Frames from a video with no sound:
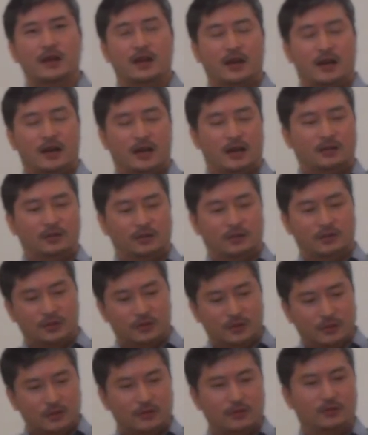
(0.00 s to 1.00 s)
えー、その
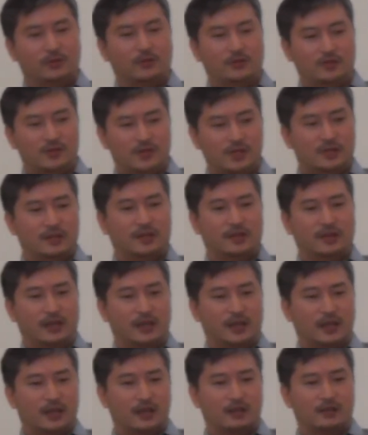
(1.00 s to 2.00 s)
一つ一つ小さな
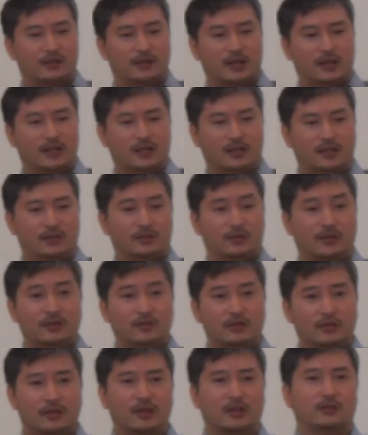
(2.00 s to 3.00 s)
計画があってそ
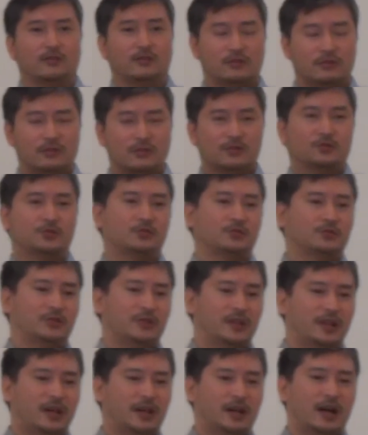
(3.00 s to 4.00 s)
れぞれに本当に主と
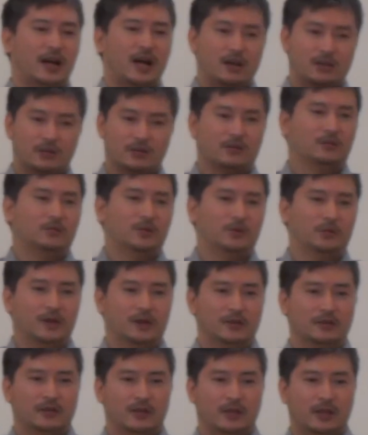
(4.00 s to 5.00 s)
の出会いがあると思い
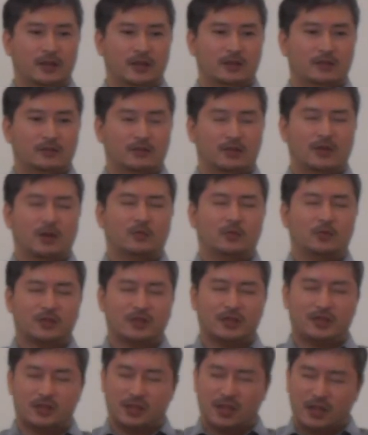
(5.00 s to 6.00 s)
ますそれがも
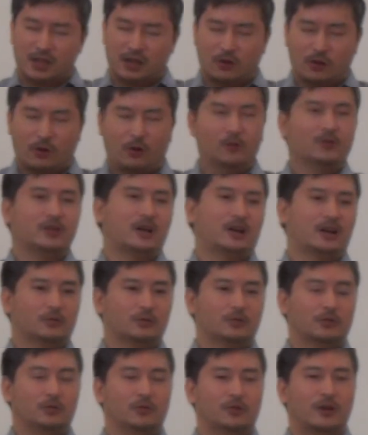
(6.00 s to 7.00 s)
しかしたら困難
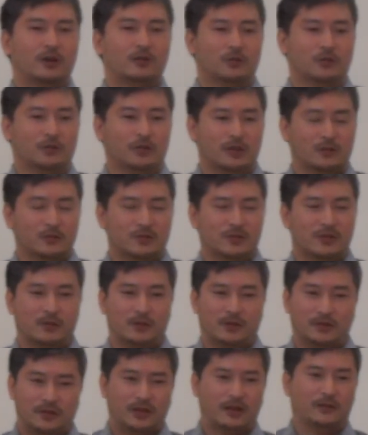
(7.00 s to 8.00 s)
を伴うものかもしれ
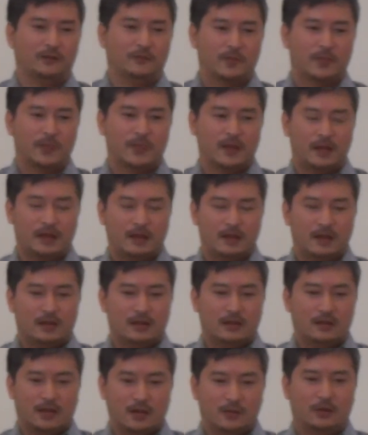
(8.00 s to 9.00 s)
ません
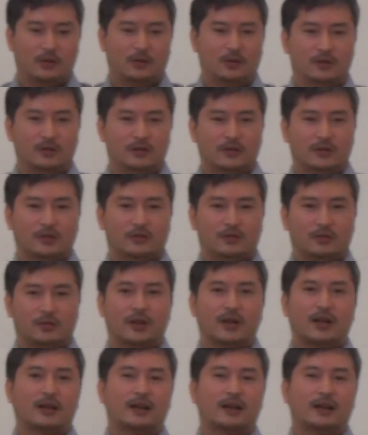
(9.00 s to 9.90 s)
でもそれが